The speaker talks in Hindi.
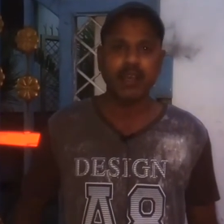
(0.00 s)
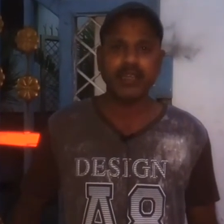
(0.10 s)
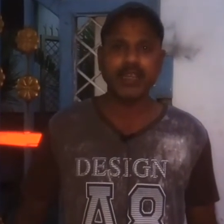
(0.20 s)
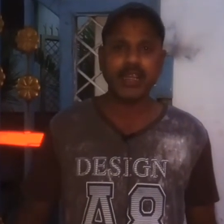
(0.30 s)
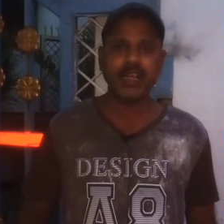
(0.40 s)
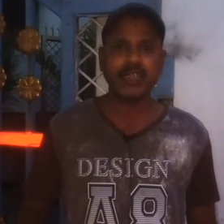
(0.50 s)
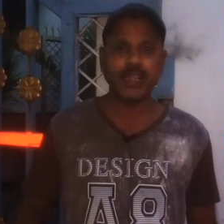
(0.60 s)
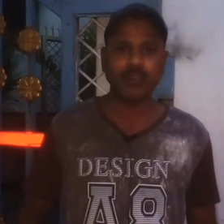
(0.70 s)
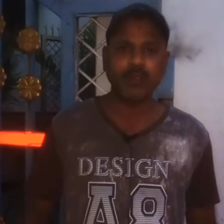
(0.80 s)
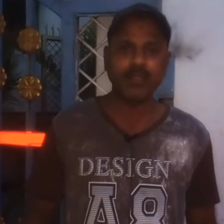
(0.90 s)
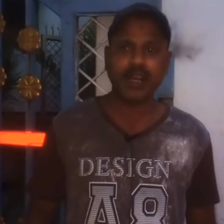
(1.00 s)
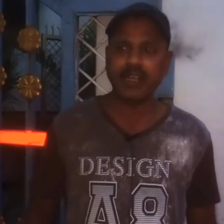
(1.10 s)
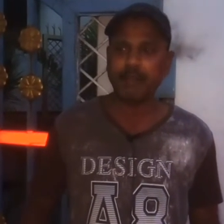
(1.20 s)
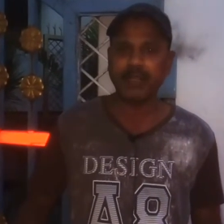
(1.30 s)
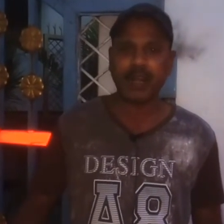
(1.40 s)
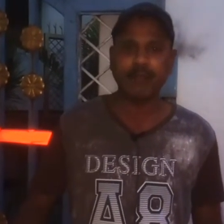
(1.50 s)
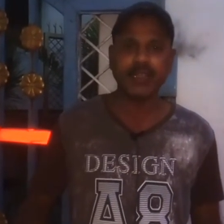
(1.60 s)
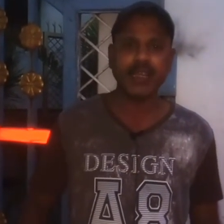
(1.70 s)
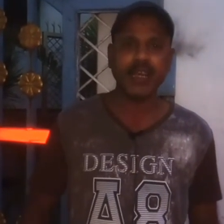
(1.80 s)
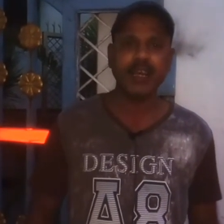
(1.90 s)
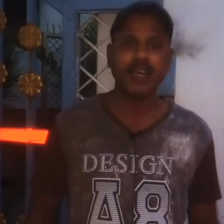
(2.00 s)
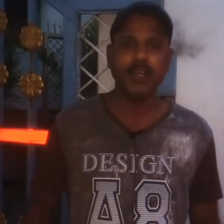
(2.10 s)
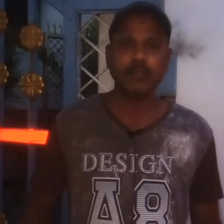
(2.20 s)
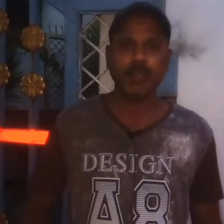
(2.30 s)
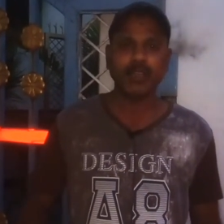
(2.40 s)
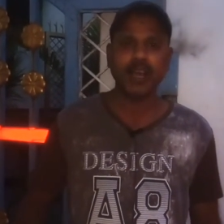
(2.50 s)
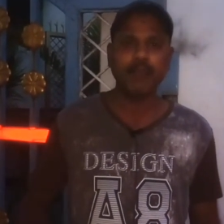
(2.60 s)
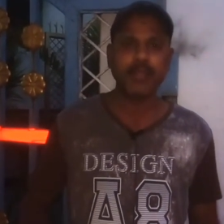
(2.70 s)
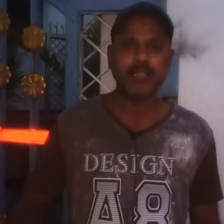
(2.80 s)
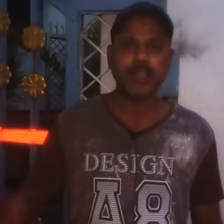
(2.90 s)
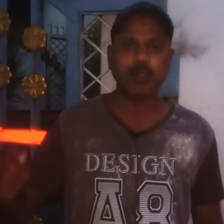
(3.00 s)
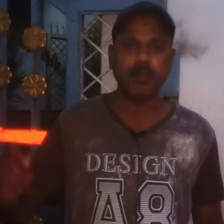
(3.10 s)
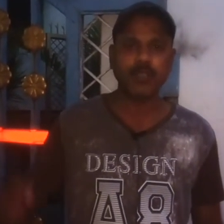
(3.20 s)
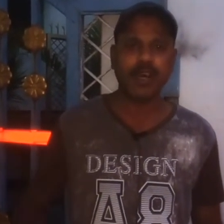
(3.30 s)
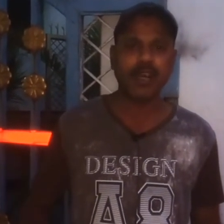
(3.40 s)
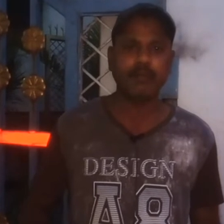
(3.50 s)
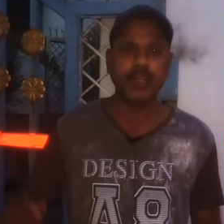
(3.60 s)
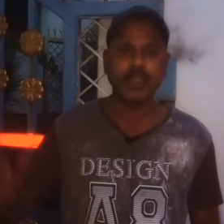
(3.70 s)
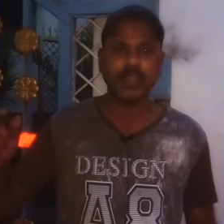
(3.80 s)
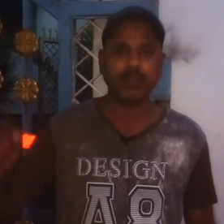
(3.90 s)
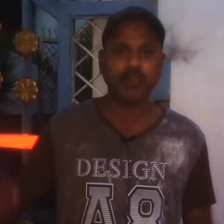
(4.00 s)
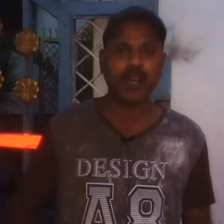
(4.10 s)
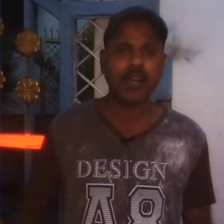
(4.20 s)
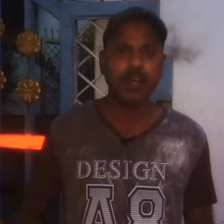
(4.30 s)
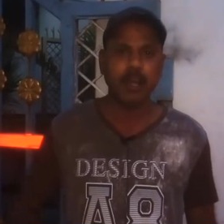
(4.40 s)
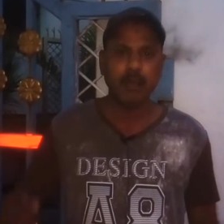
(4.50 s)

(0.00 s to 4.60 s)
ये दे, देश का चौकीदार है ये प्रधानमंत्री है जो कहता है हम देश के चौकीदार हैं हम देश के चौकीदार हैं